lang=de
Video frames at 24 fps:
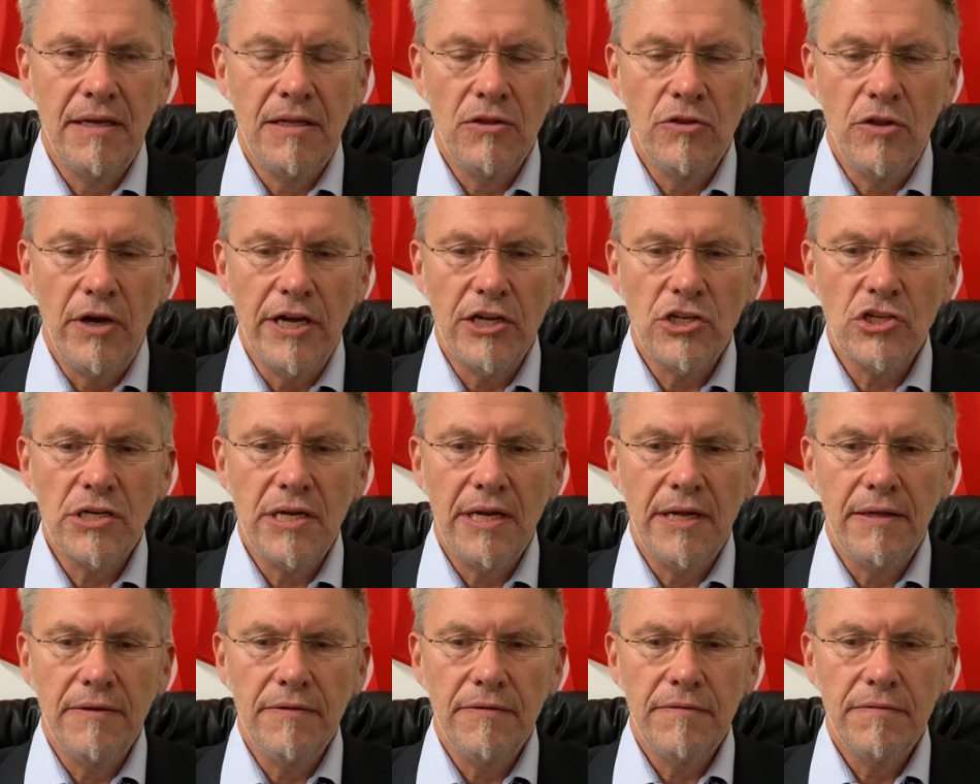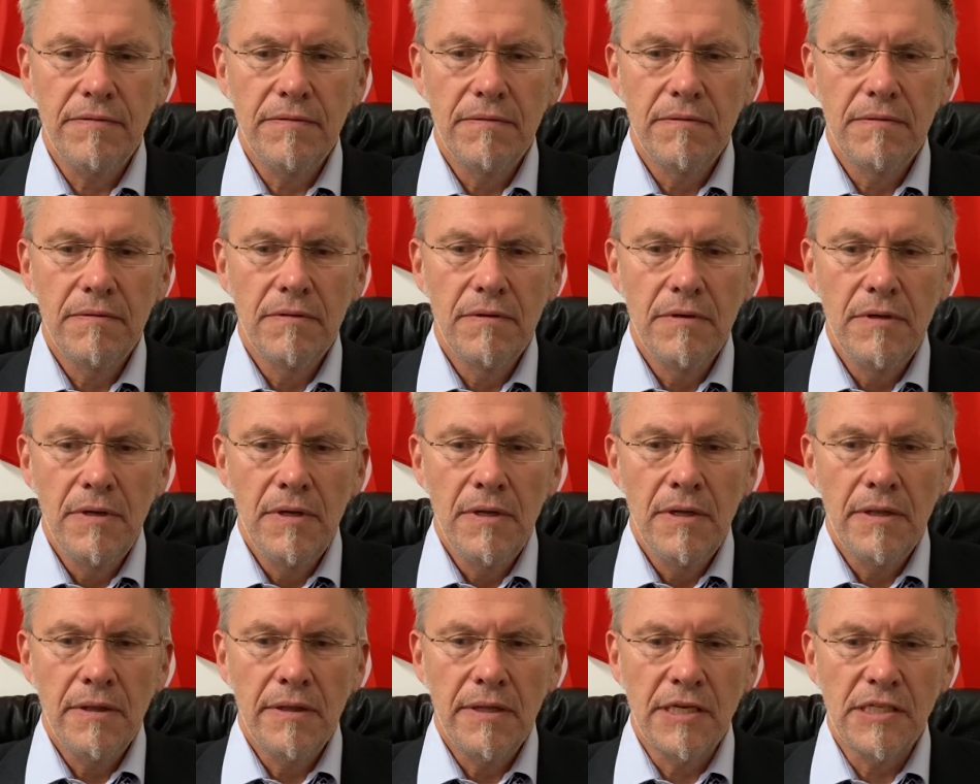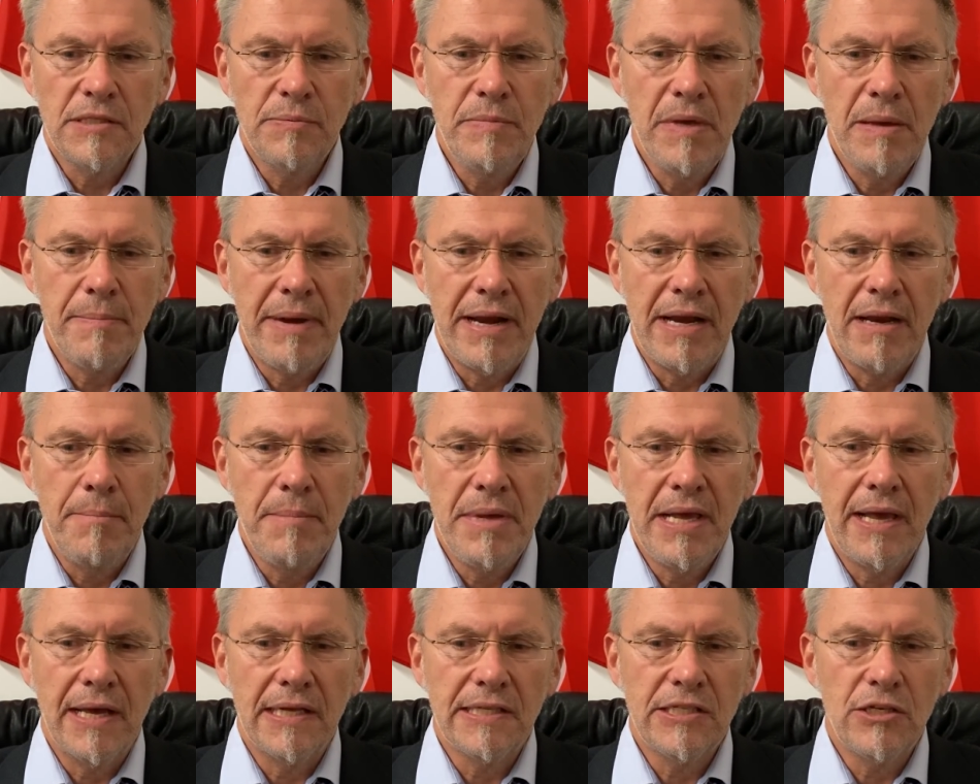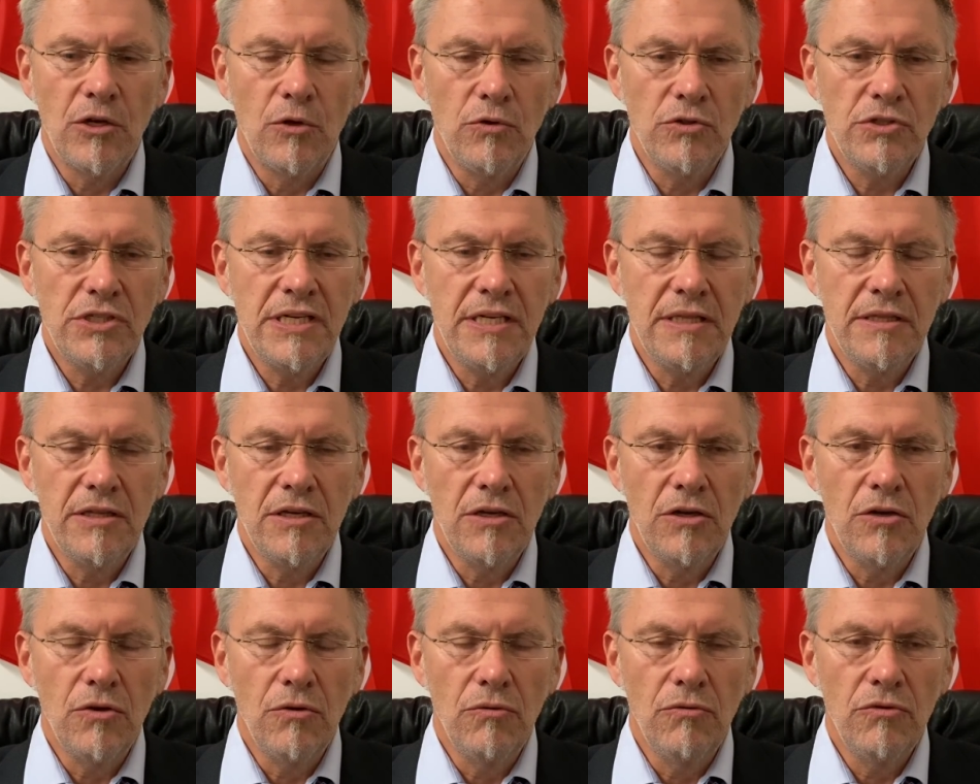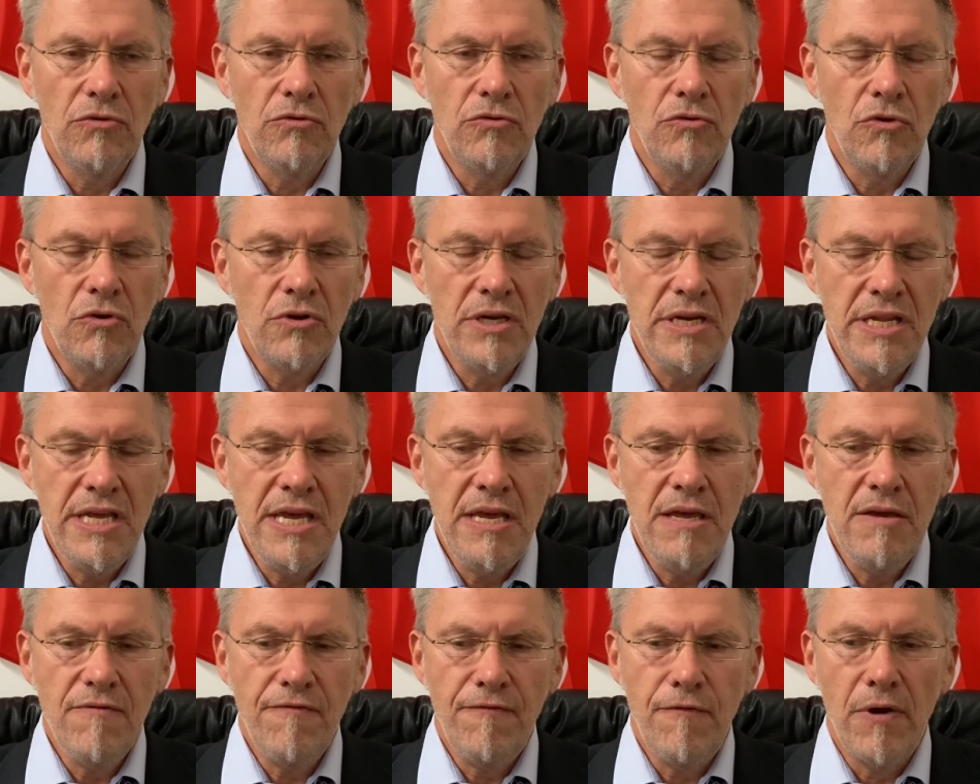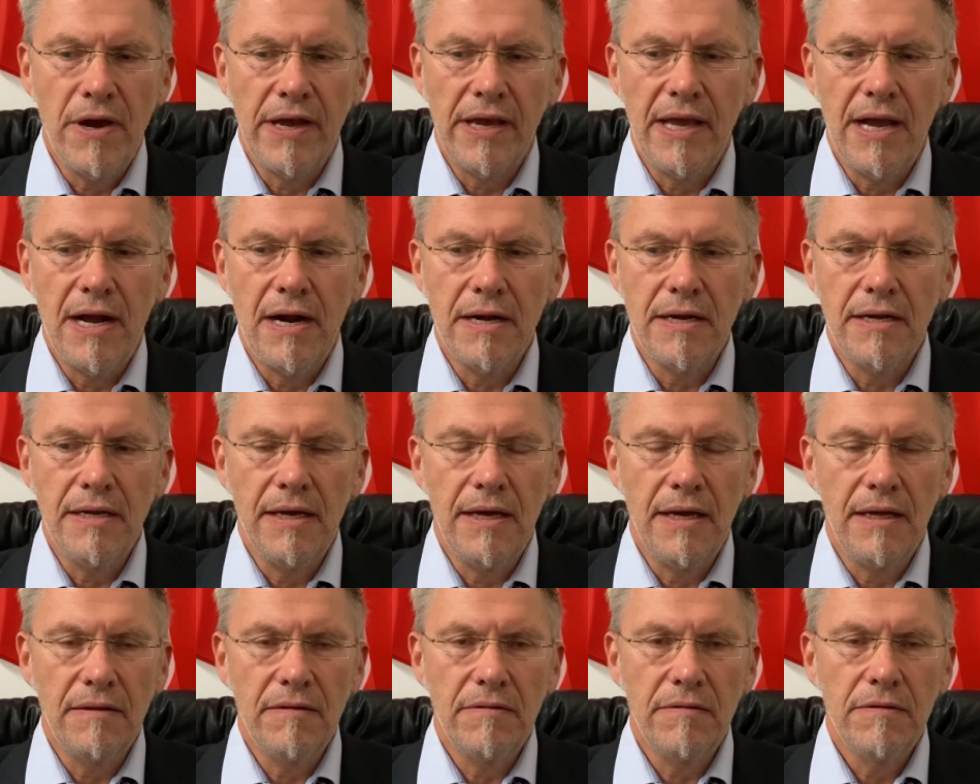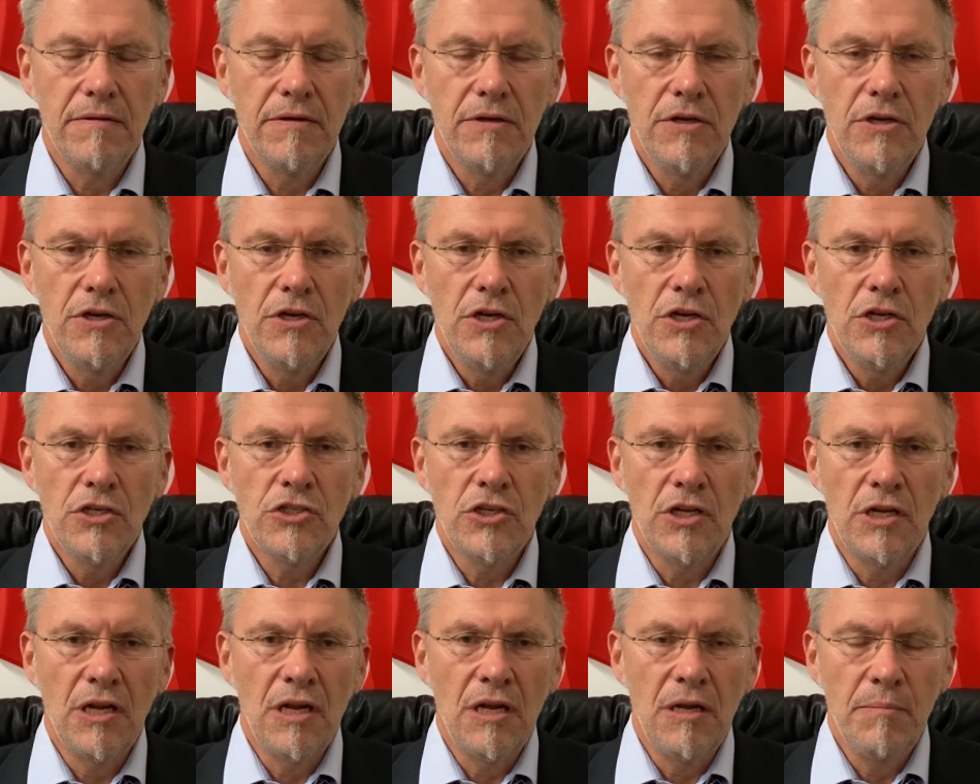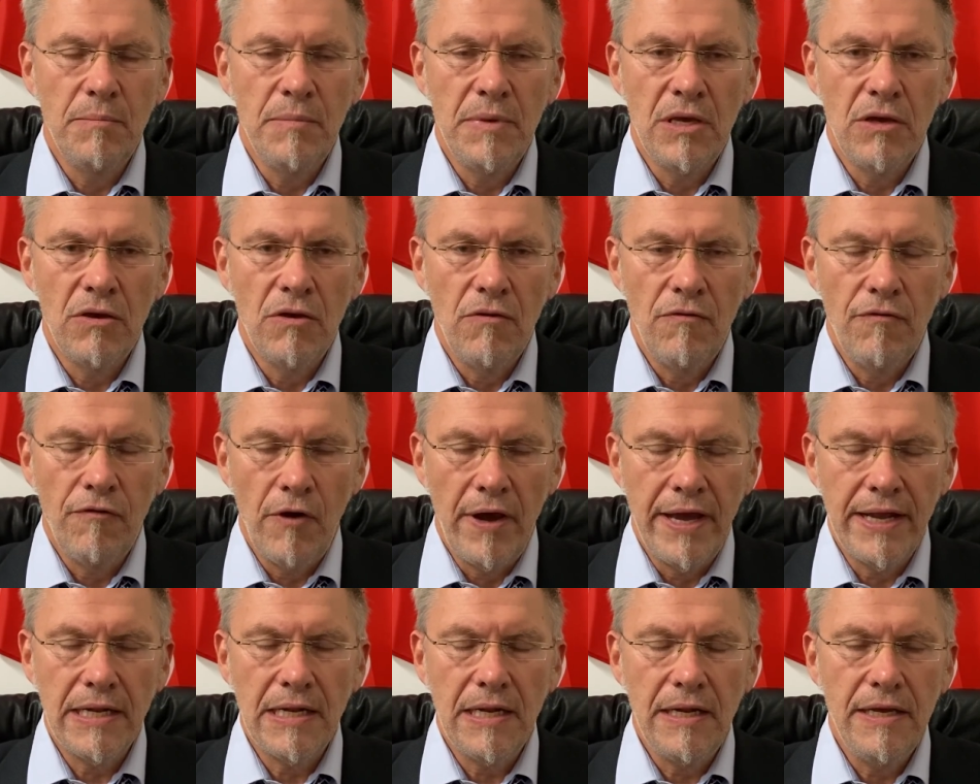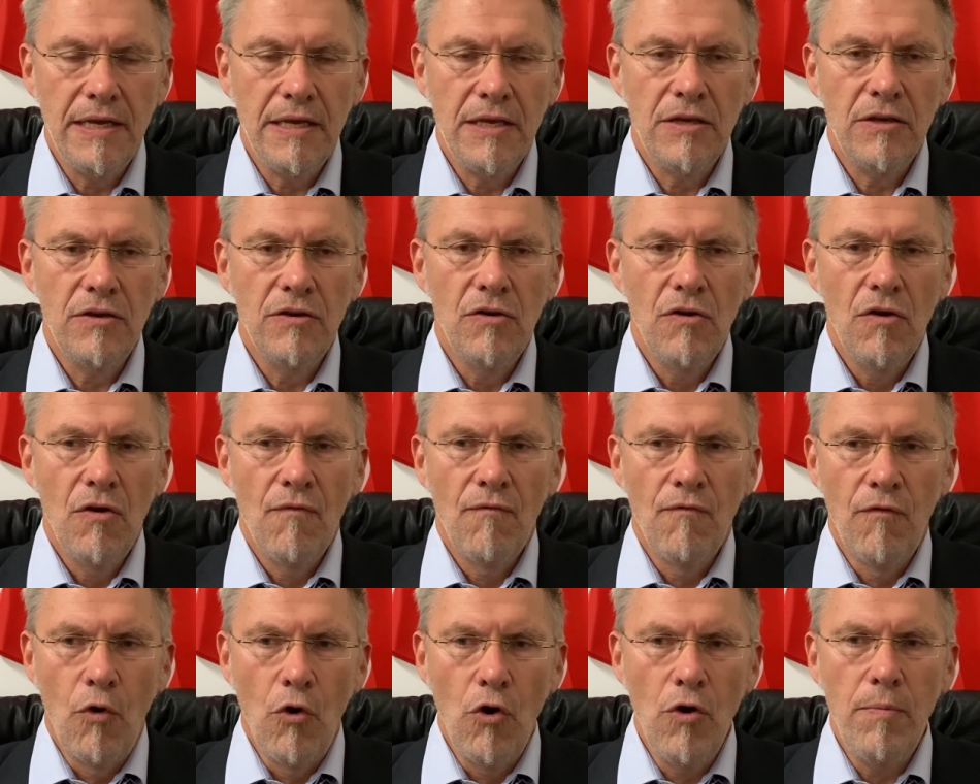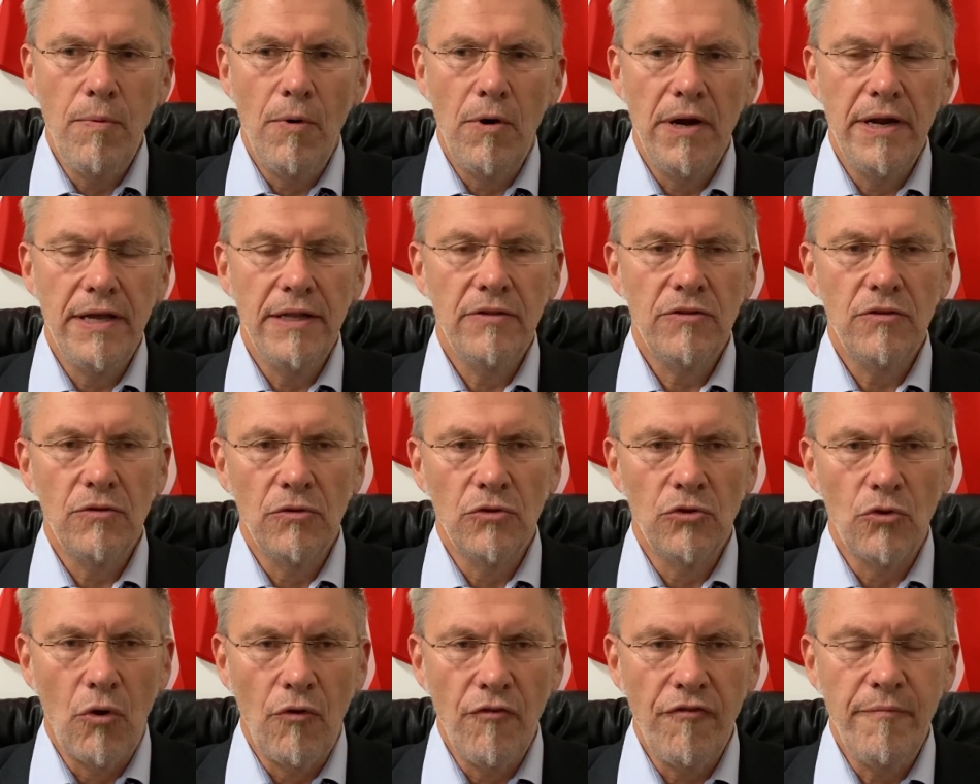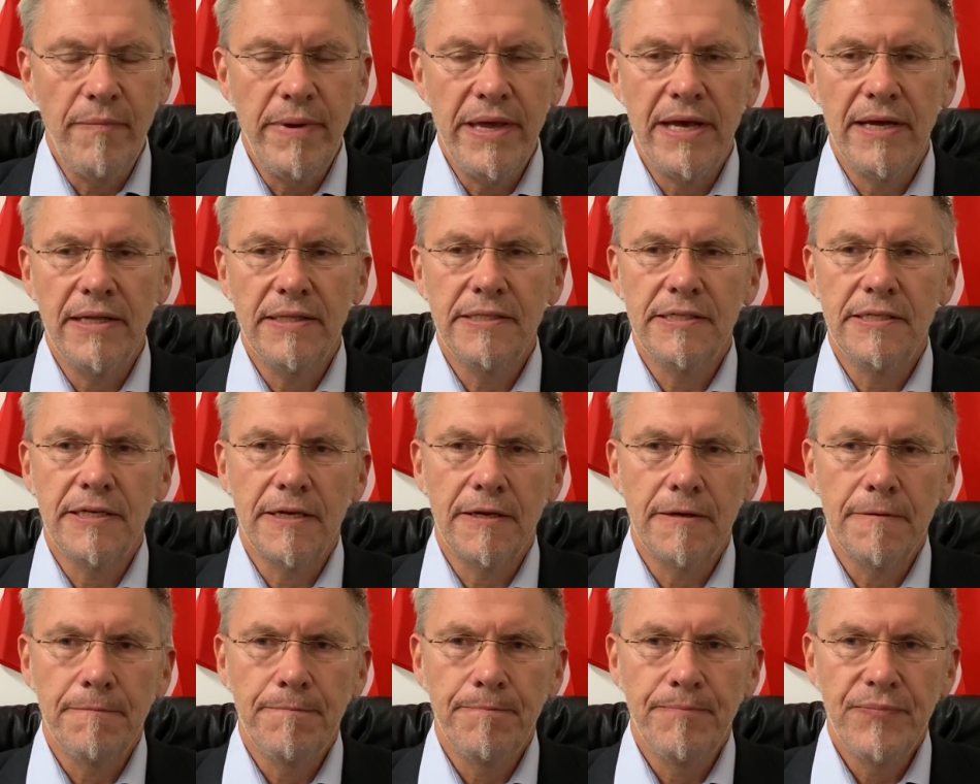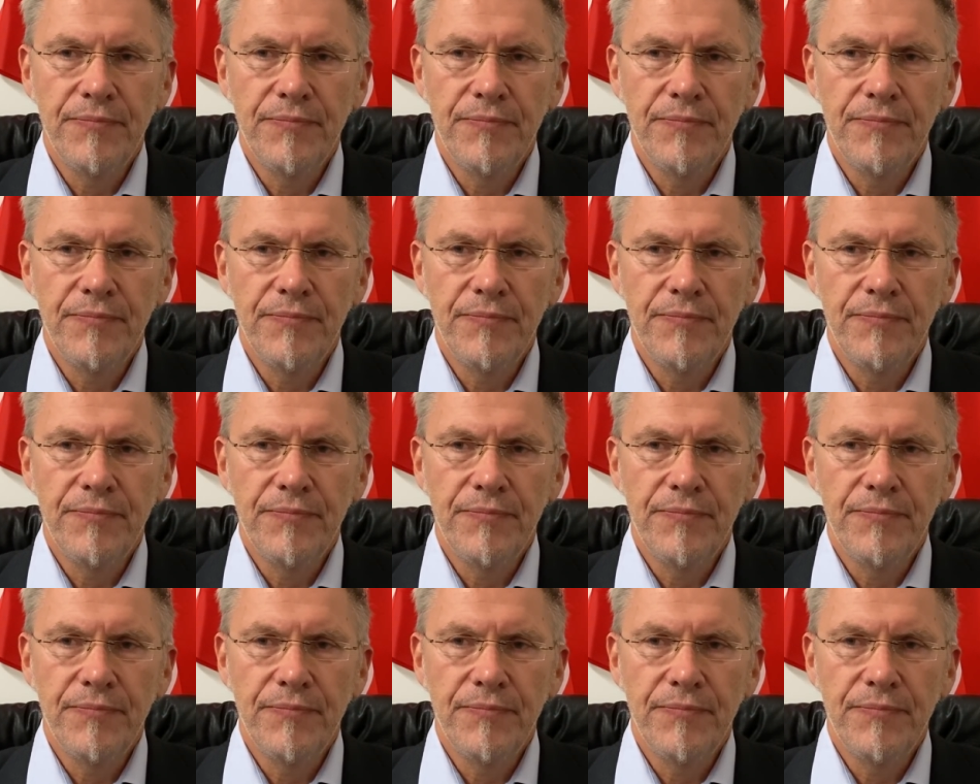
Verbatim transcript: in Deutschland dass mir mein Migrationshintergrund noch nie vorgehalten hat, sondern mich freundlich, wohlwollend und offenherzig